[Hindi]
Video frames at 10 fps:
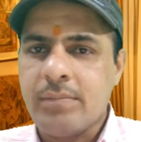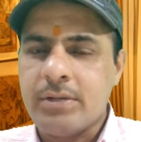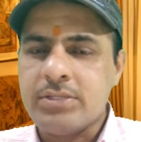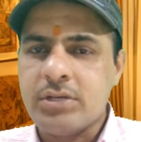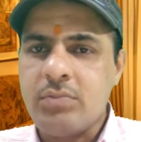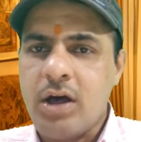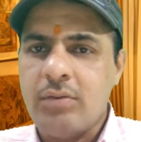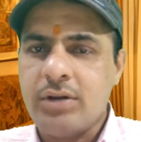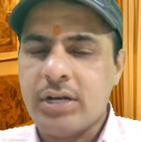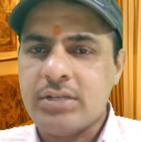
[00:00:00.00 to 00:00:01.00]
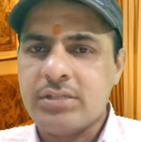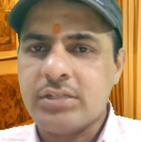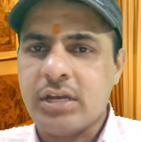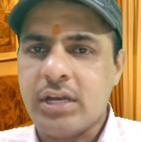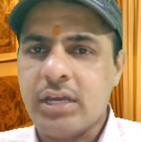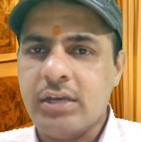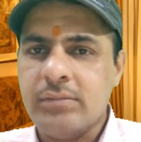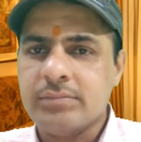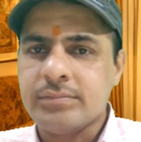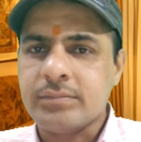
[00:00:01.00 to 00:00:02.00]
पंचम भाव में ट्रांजिट करेंगे
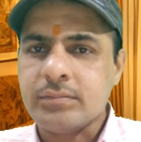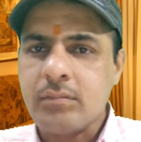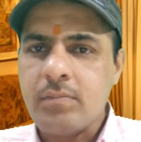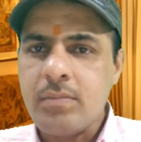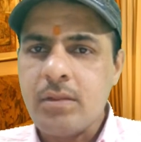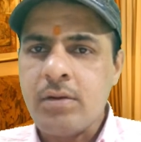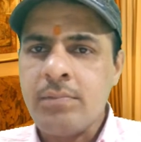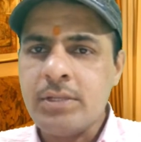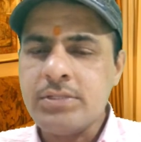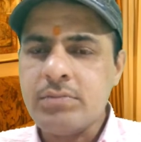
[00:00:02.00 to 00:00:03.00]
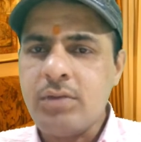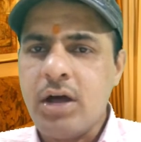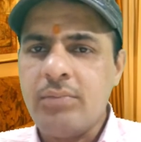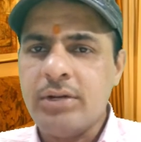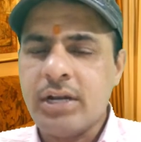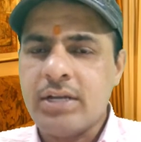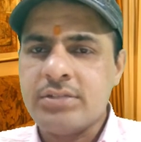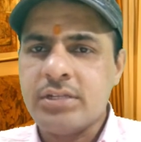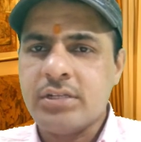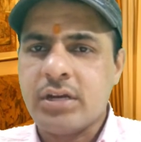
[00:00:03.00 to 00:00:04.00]
पंचम भाव में
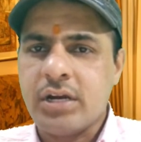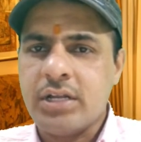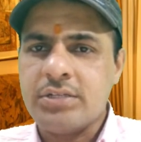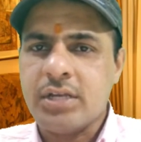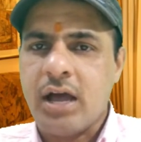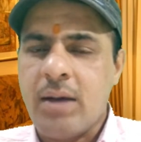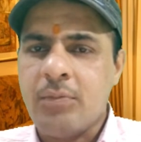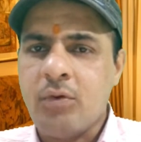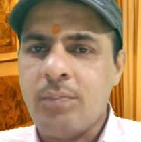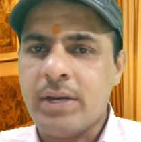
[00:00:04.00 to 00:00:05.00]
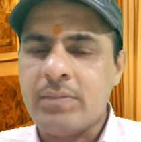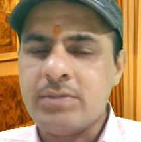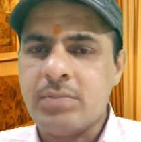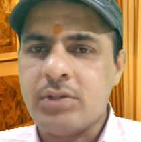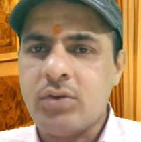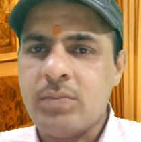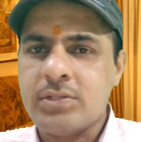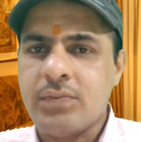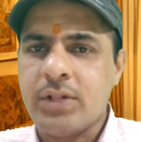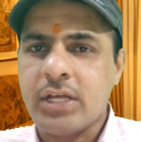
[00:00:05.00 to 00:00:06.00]
ट्रांजिट करने से आपको प्रेम संबंधों में
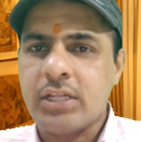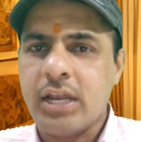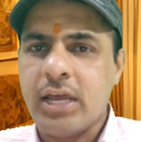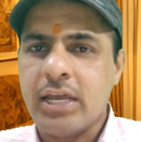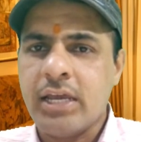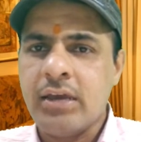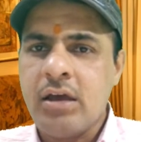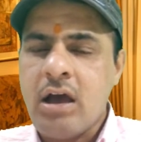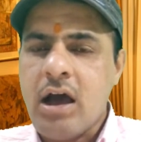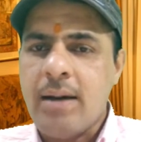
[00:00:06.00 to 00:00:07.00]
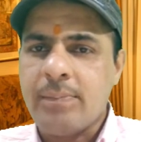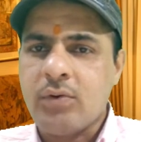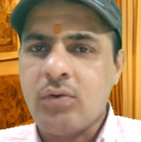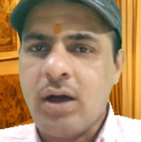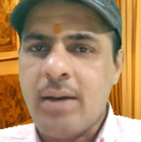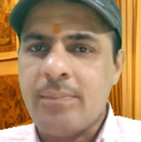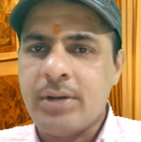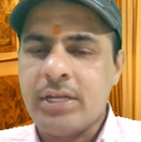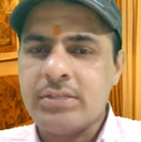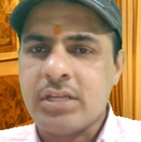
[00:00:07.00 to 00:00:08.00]
सफलता दिलाएंगे आपको
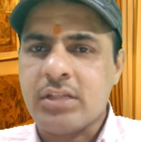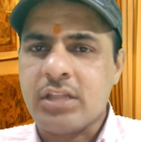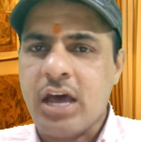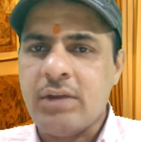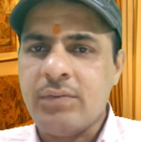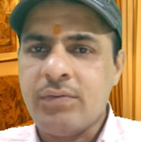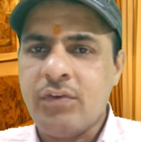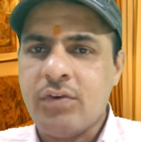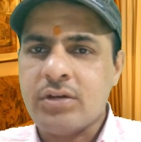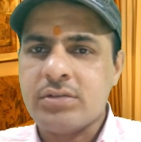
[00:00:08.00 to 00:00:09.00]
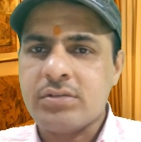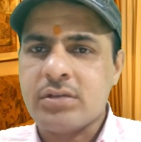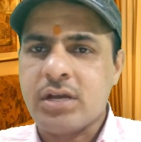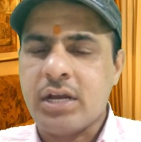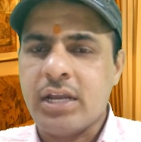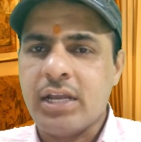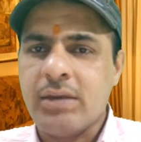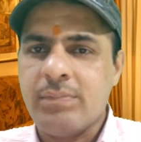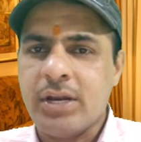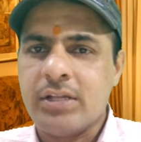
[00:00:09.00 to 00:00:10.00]
अपने संतान पर फोकस करने के
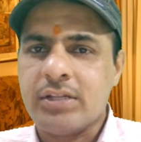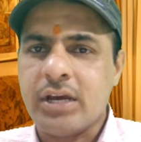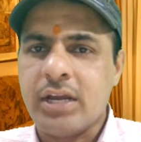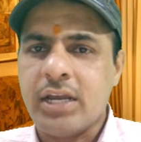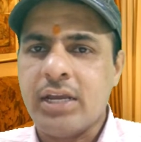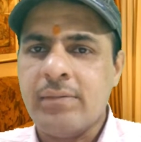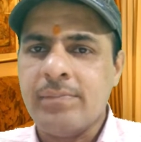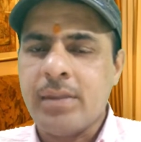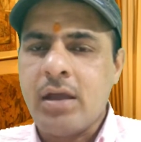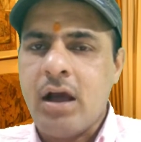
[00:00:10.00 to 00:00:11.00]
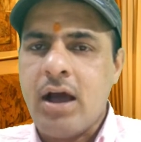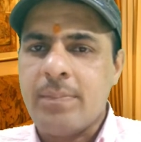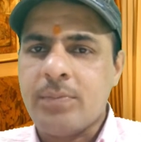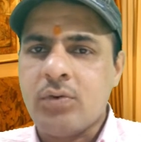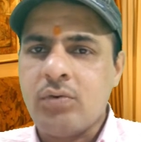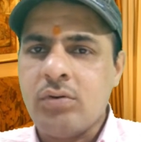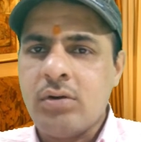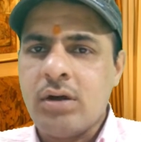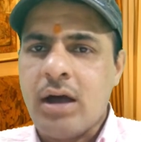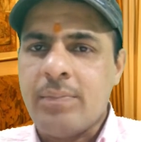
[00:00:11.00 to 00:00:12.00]
लिए प्रेरित करेंगे आपको
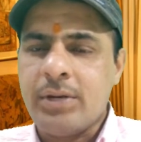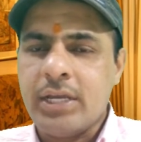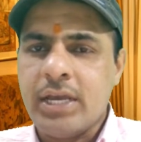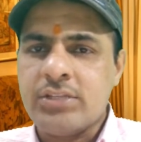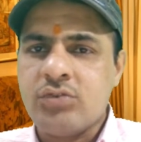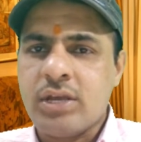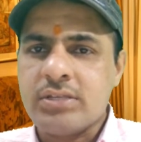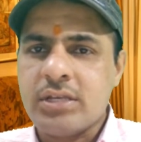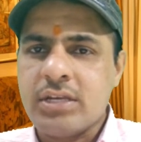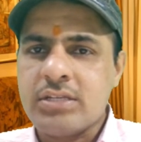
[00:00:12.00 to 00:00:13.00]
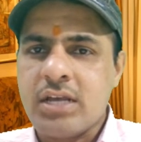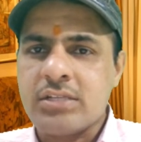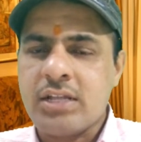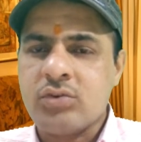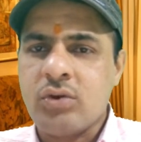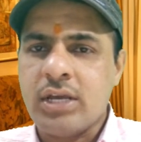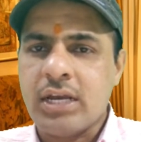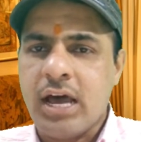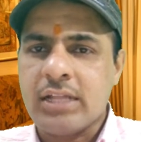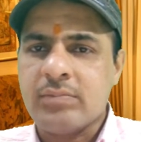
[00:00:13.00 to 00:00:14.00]
अपने एजुकेशन के साथ साथ कोई
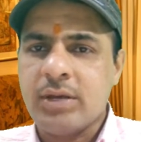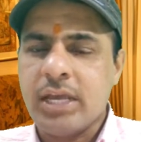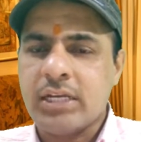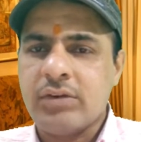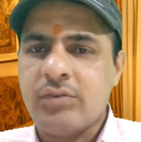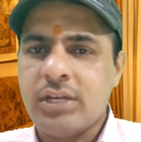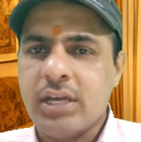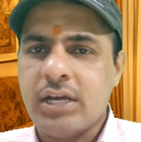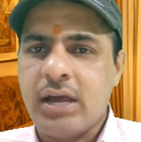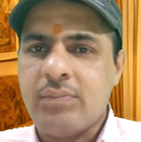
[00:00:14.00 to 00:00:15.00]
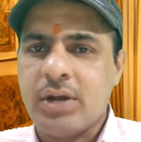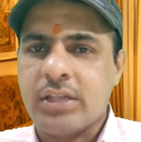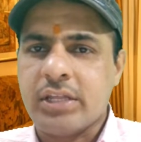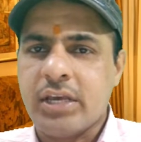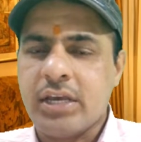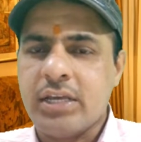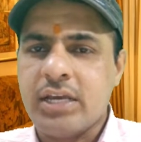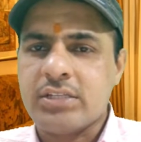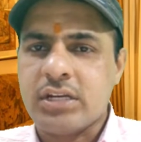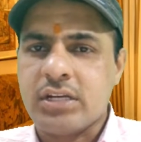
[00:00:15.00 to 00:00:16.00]
कलात्मक एक्टिविटी अगर आप करते हैं
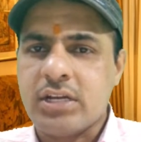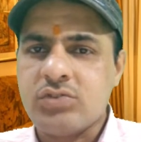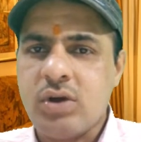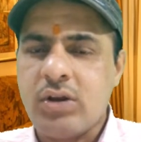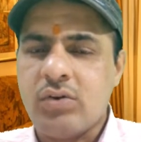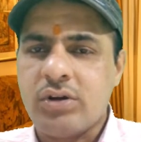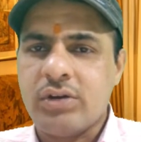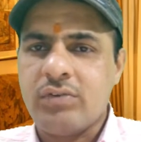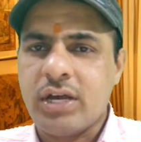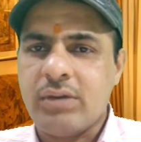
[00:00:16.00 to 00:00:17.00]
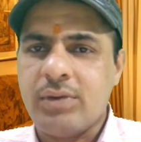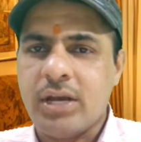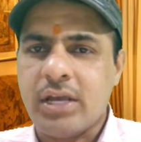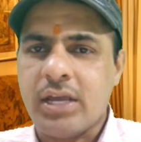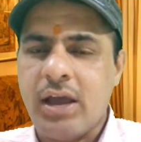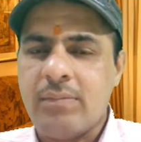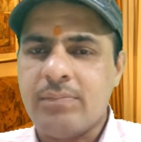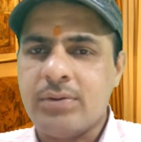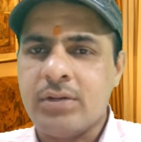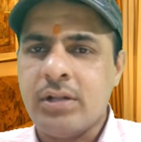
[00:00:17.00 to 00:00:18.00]
या सट्टा जुआ लॉटरी वगैरह में कहीं
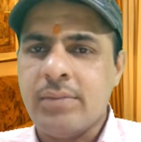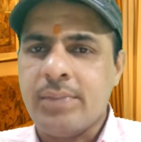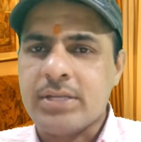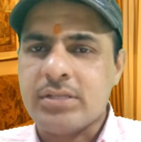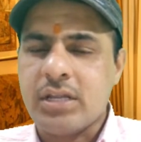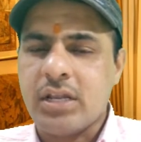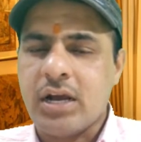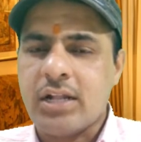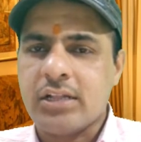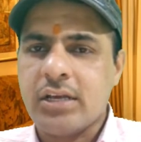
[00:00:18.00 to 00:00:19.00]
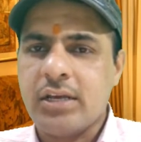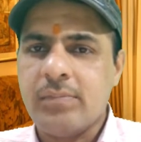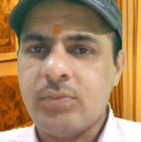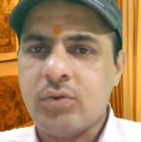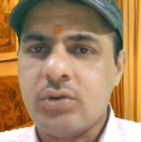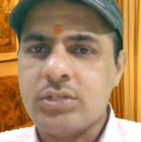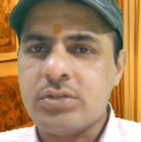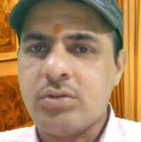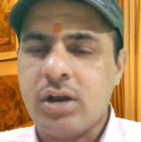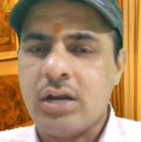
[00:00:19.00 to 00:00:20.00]
आप पैसे लगाते हैं तो
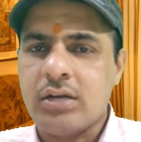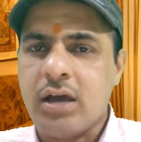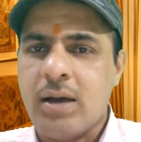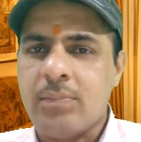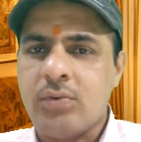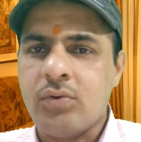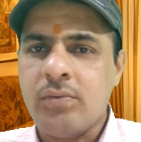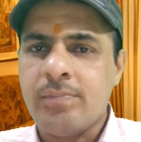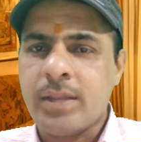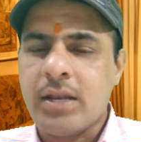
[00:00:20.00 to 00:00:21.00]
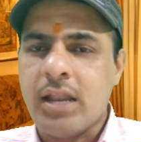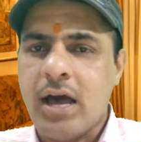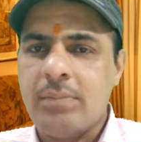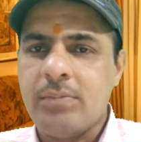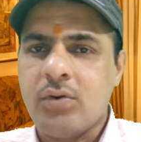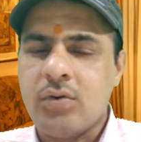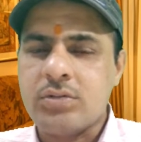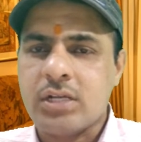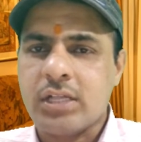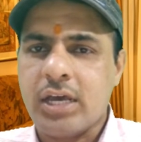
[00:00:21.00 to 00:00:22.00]
इस दौरान आपको लाभ हो
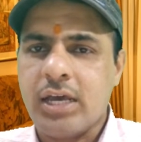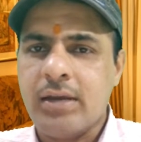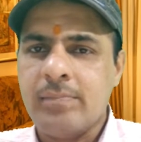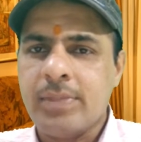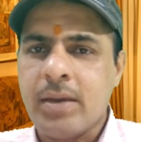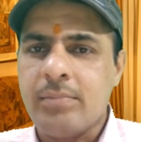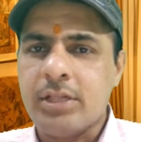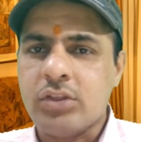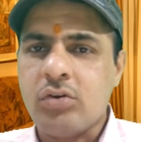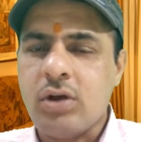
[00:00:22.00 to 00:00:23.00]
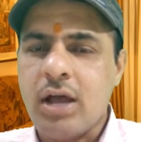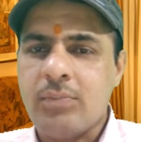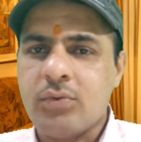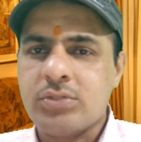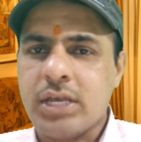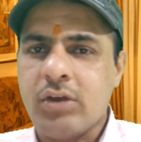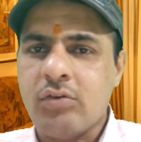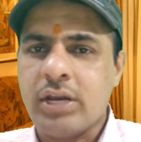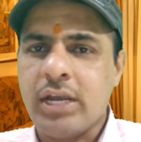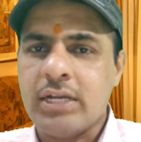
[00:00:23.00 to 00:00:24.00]
सकता है मित्रों का आपको
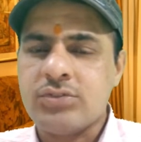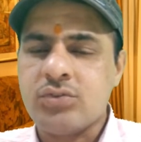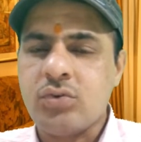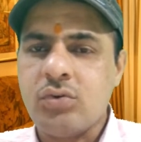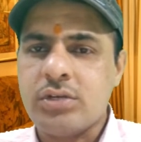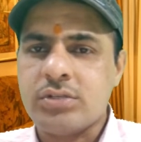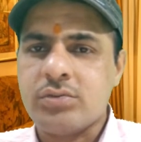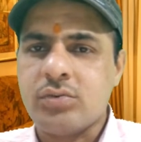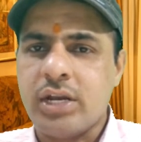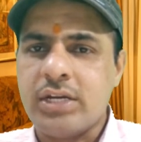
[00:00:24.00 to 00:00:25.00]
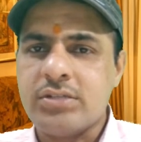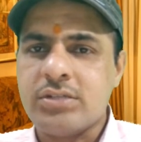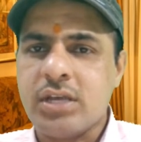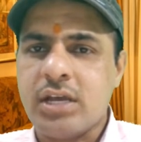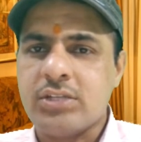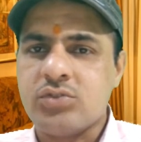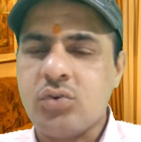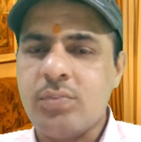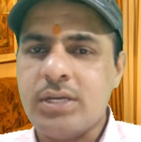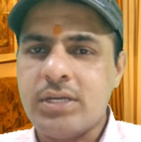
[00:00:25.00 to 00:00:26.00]
सहयोग रहेगा जो स्टूडेंट्स या जो
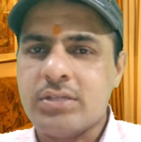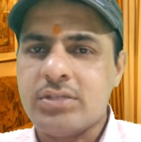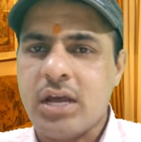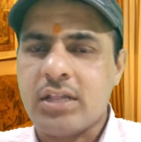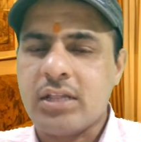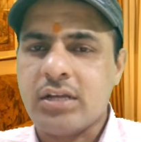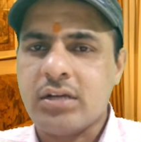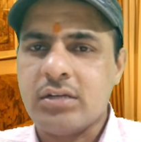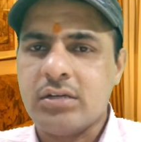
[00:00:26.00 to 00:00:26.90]
भी जातक